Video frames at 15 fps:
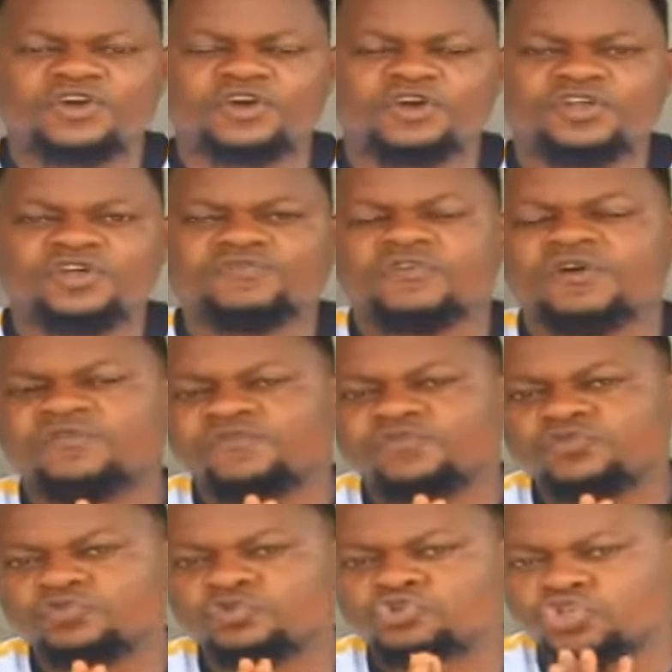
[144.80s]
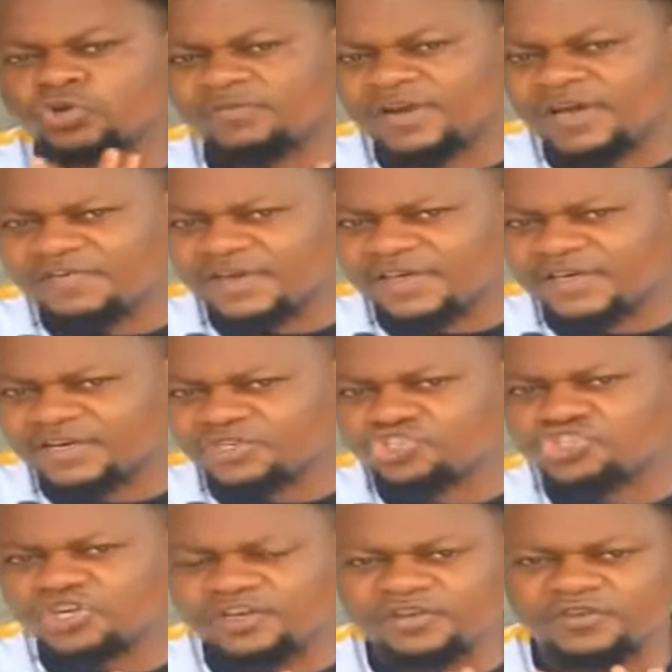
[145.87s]
Et devant vous, nous sommes là avec un
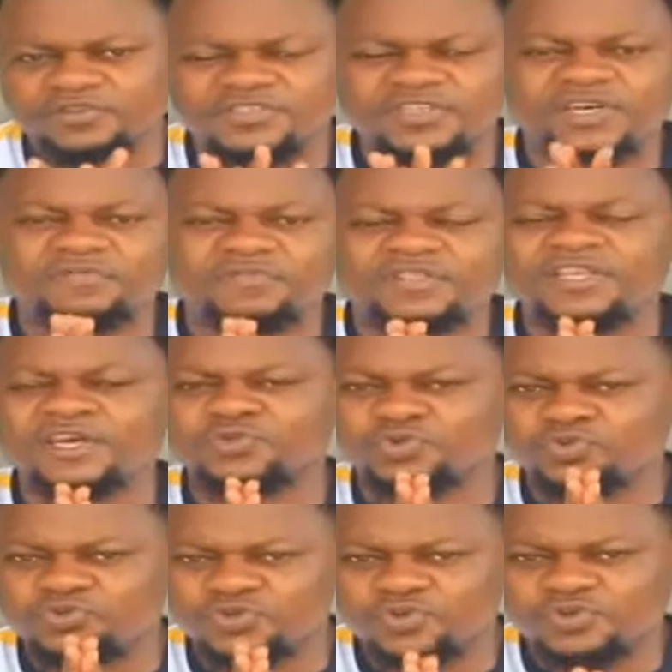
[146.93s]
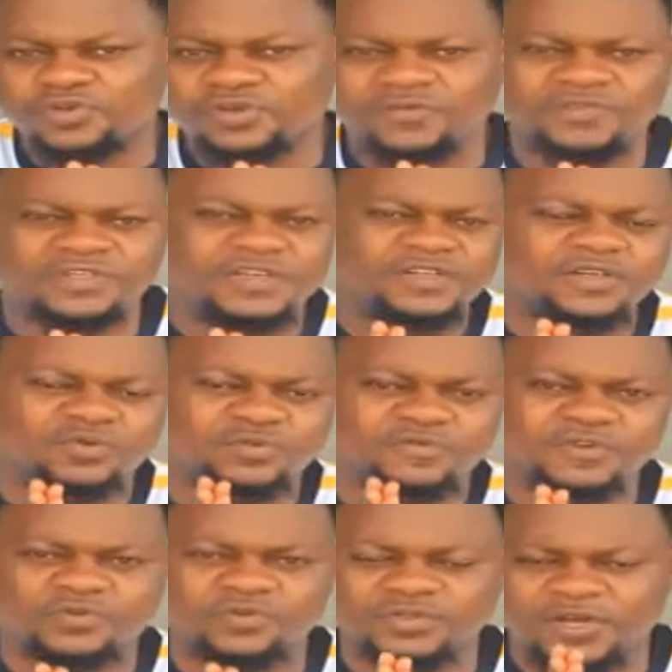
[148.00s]
jeune serviteur de Dieu que vous allez
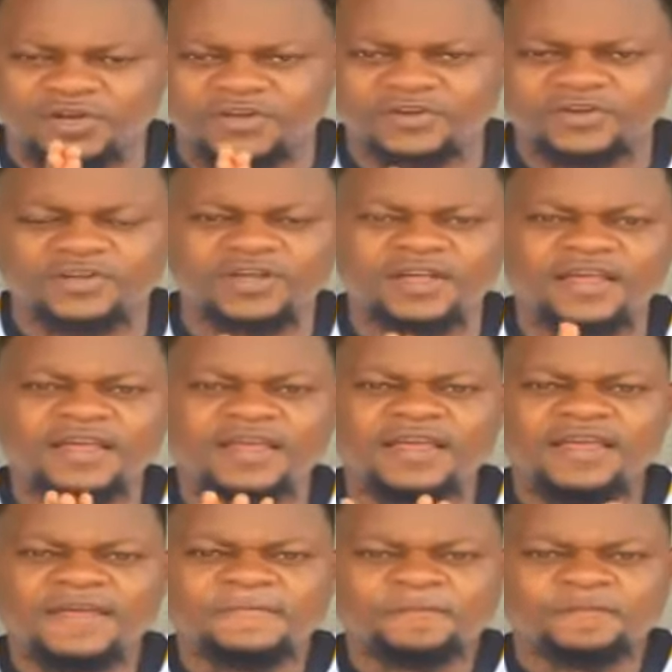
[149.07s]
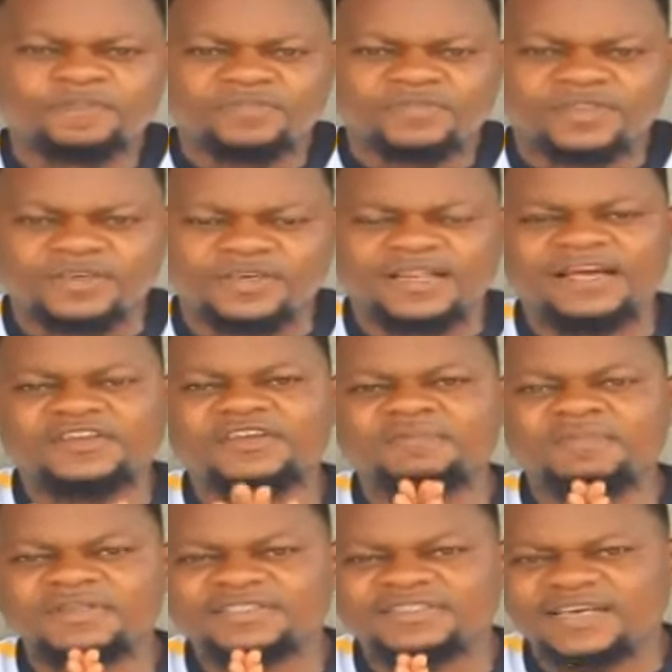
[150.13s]
découvrir tout à l'heure. Il a des
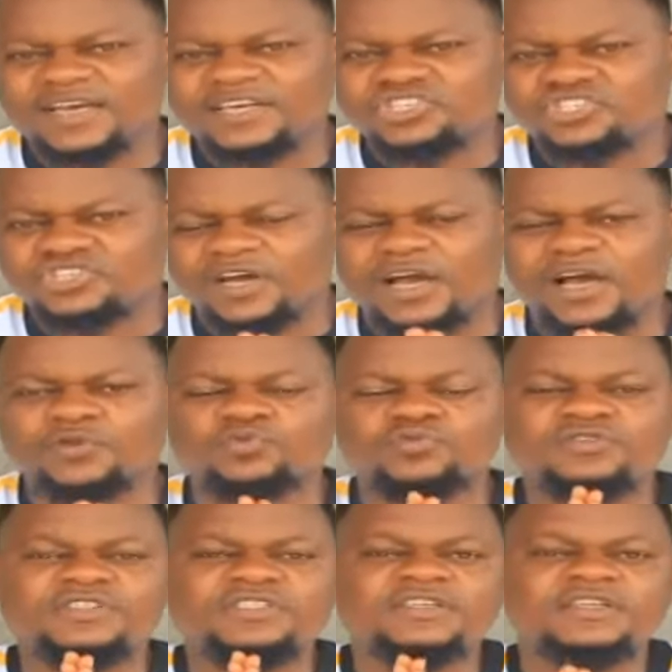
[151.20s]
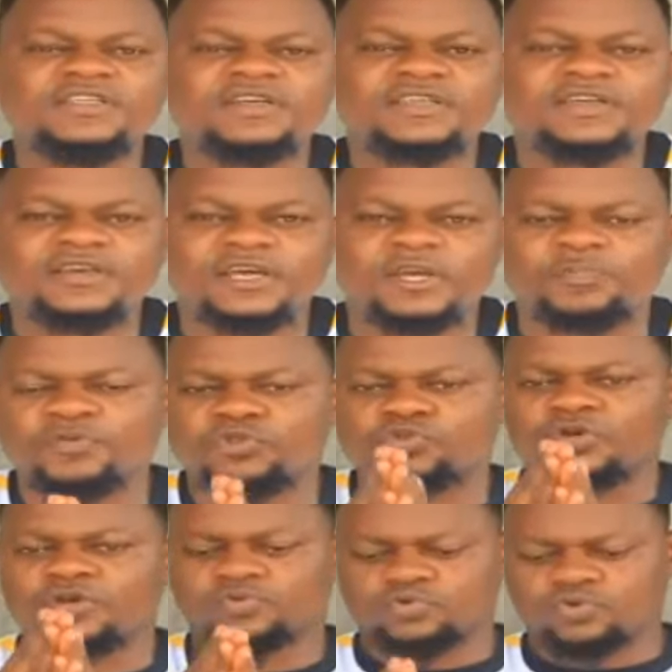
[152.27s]
messages à nous dire et puis
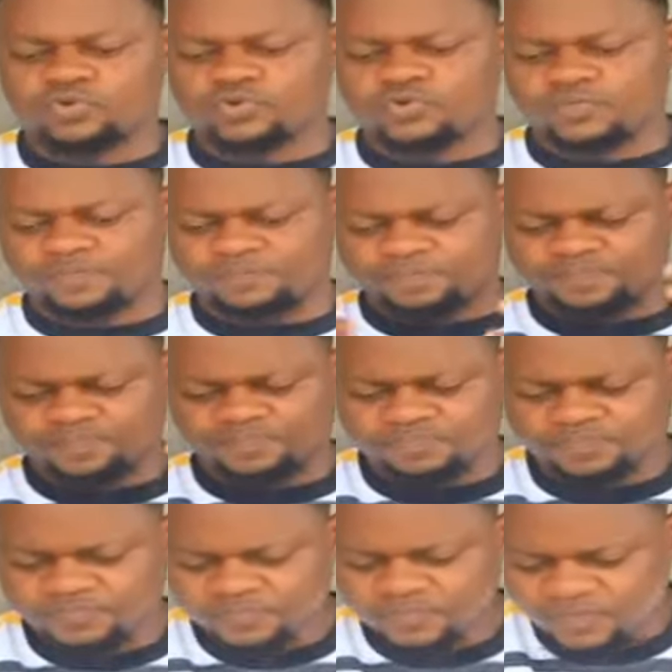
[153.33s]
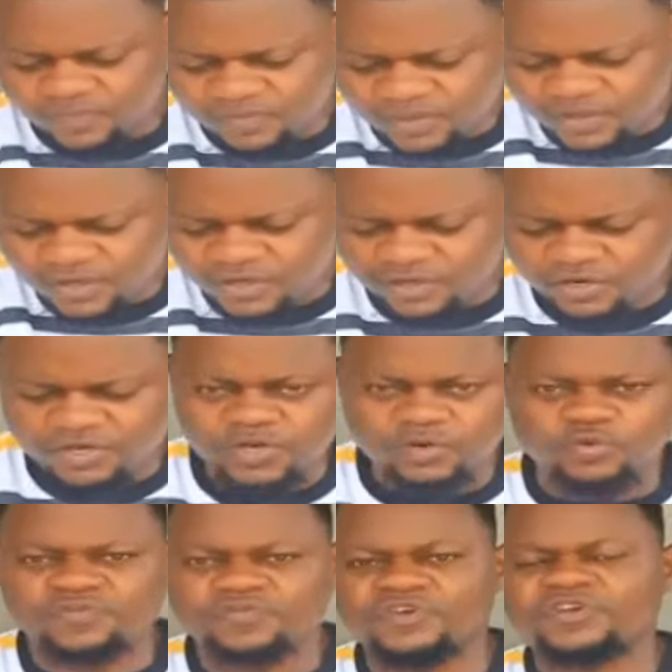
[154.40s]
tout
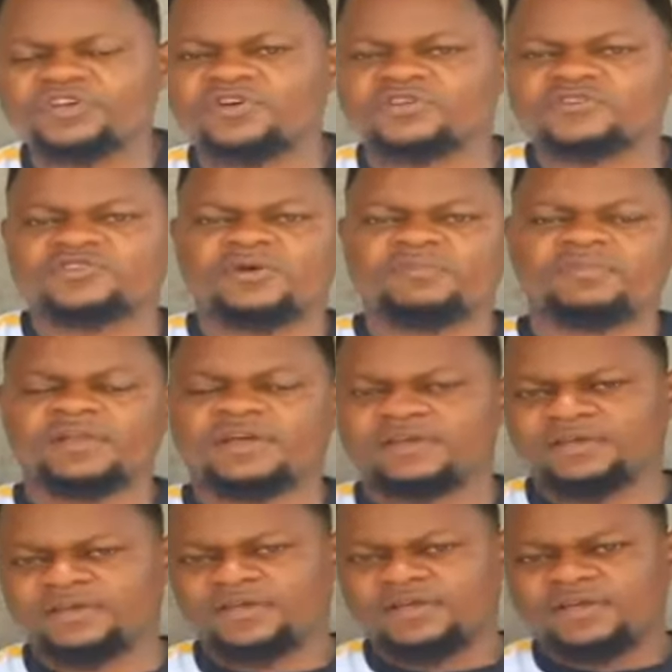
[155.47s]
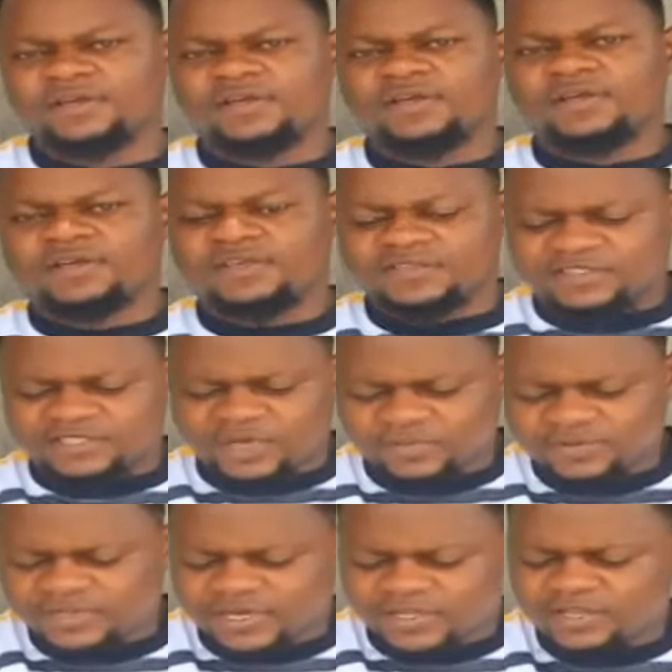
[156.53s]
découvrir ensemble. Sans
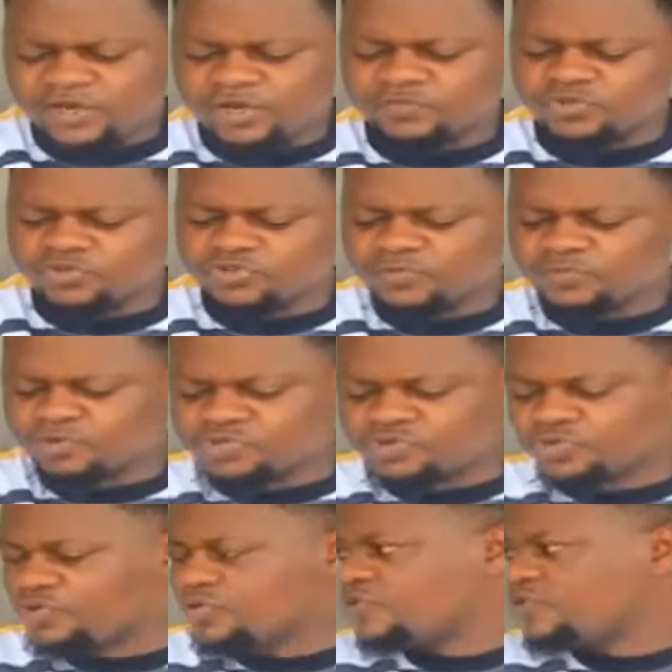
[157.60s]
plus tarder, l'homme de Dieu, bonjour.